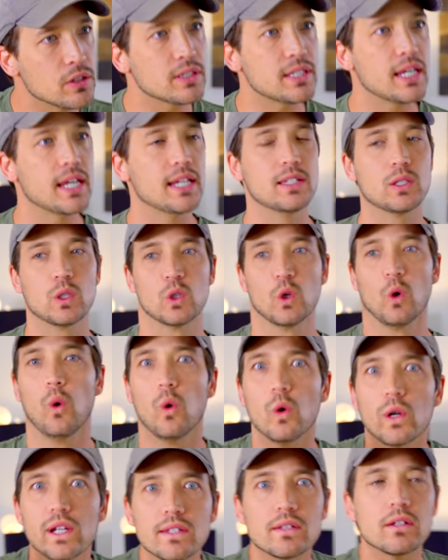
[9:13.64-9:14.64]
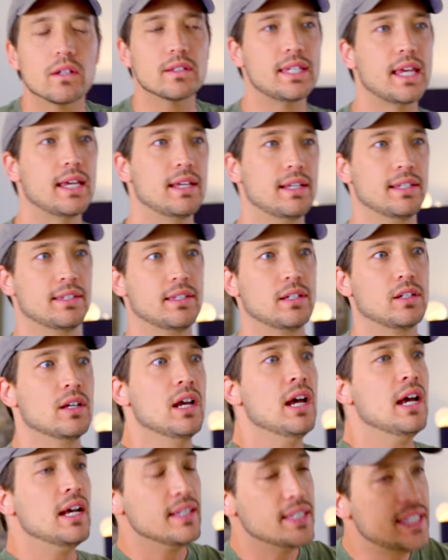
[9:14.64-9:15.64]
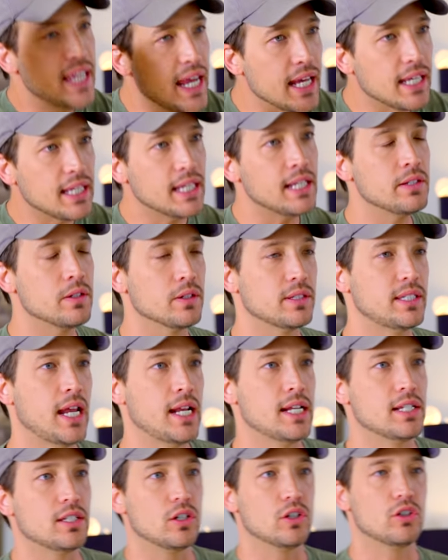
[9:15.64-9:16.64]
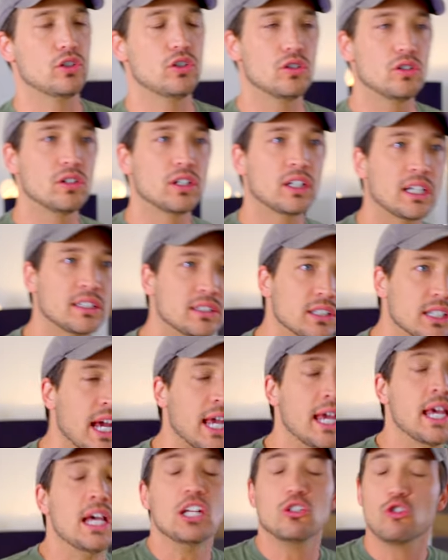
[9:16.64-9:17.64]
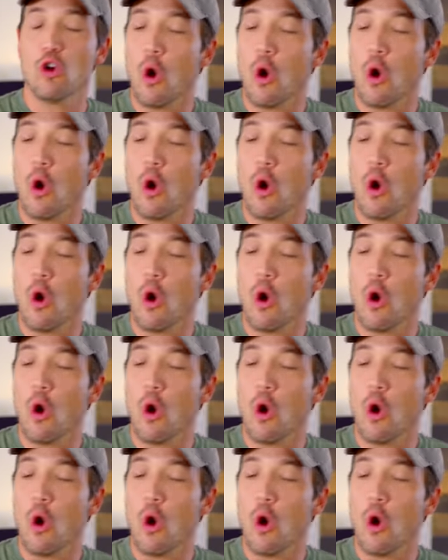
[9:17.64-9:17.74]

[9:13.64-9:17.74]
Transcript: 治のせいにする、法律のせいにする、税金のせいにする、収入が少ない。